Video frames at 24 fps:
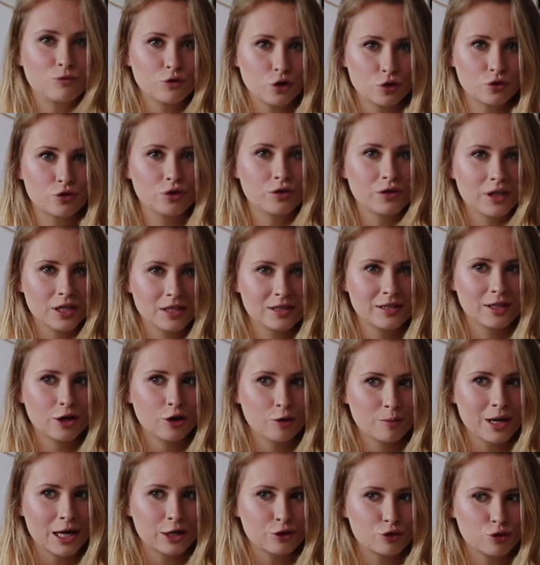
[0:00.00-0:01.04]
To, co jest
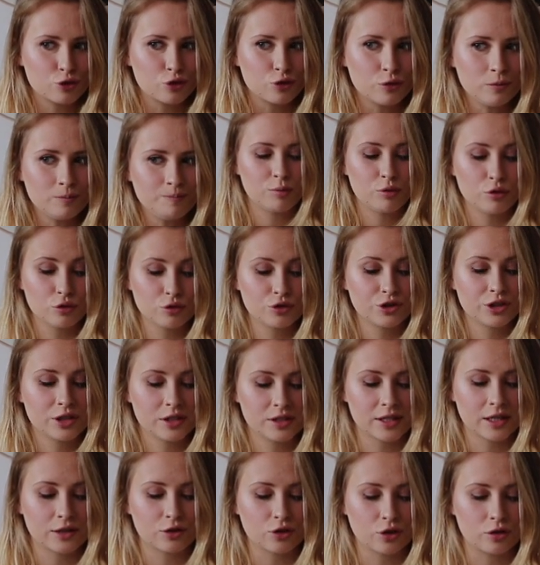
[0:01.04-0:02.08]
na obrazku, plusik
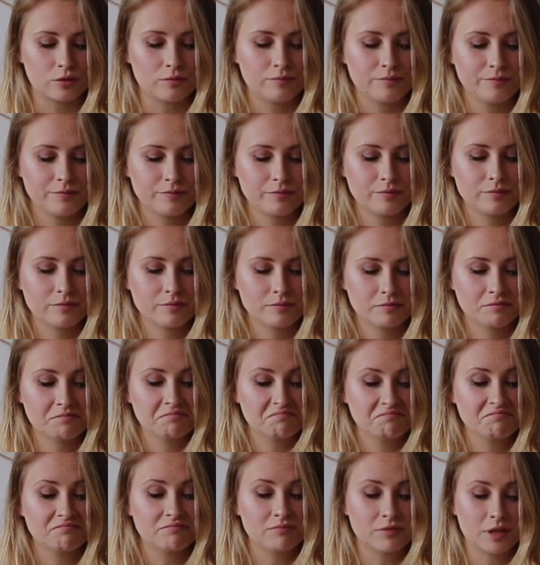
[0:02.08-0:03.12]
za to.
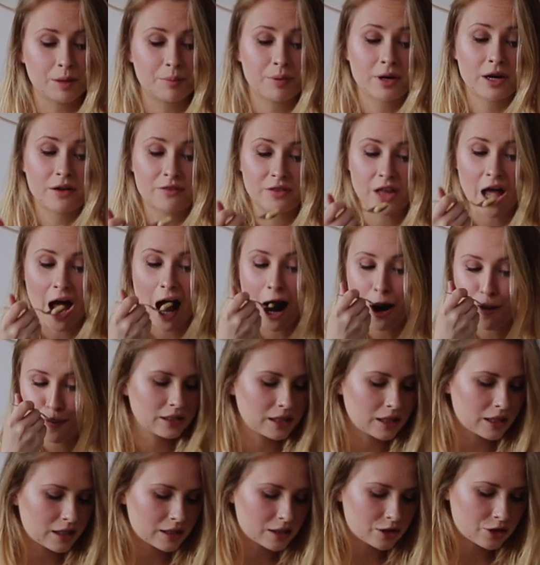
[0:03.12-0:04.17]
Naprawdę. I
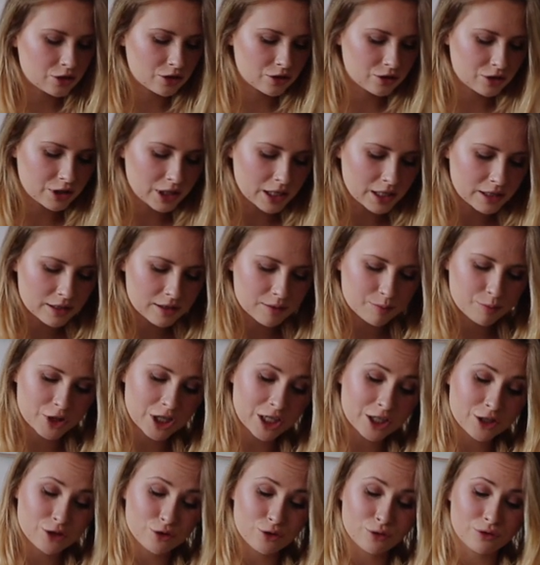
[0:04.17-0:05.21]
teraz czas
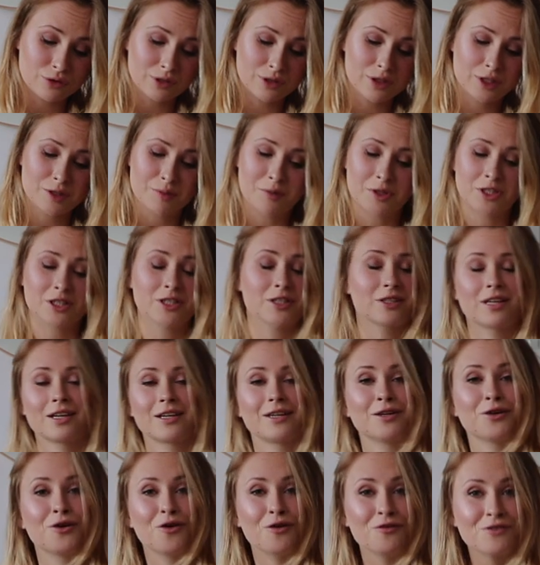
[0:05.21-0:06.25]
przejść do tych śmiesznych
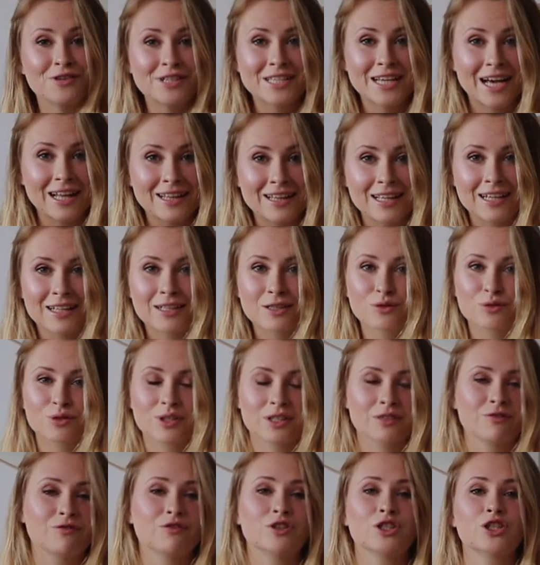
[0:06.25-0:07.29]
takich owsianek,
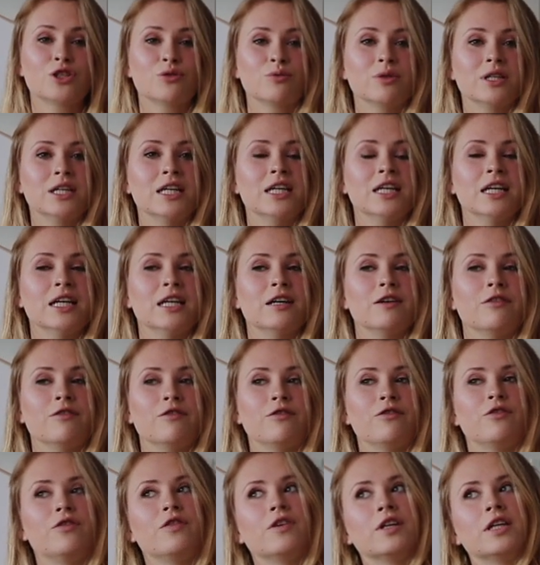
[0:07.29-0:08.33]
które wyszły
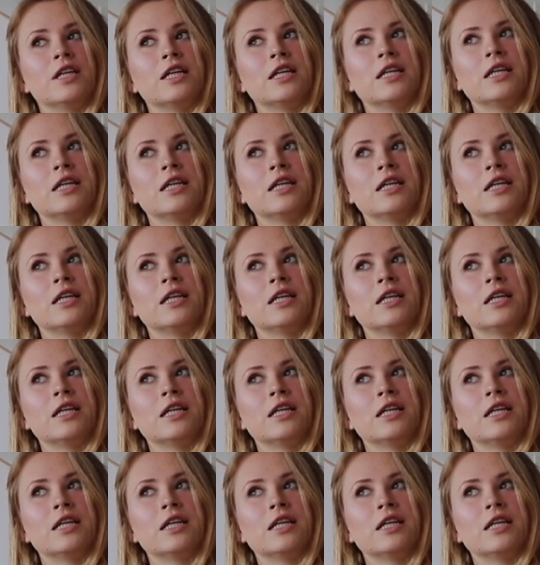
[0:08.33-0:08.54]
w,